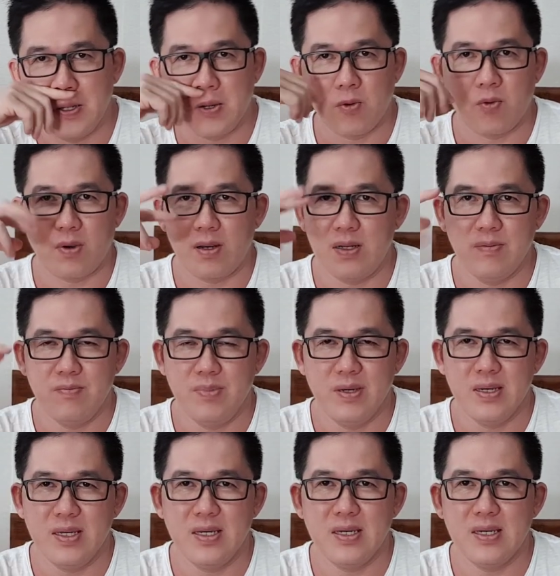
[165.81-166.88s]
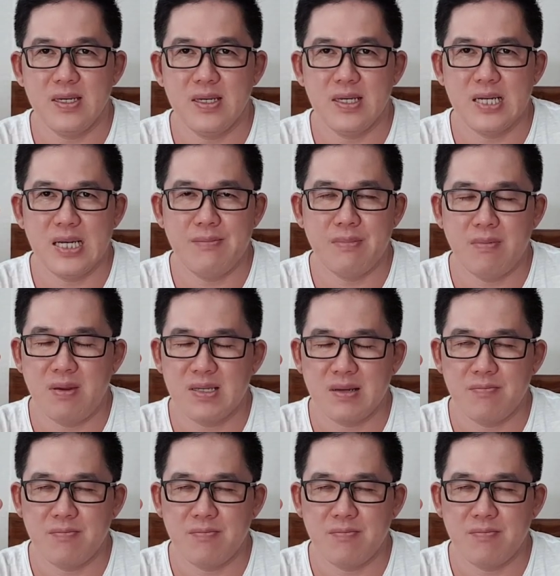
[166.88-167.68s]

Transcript: Kurang lebih 15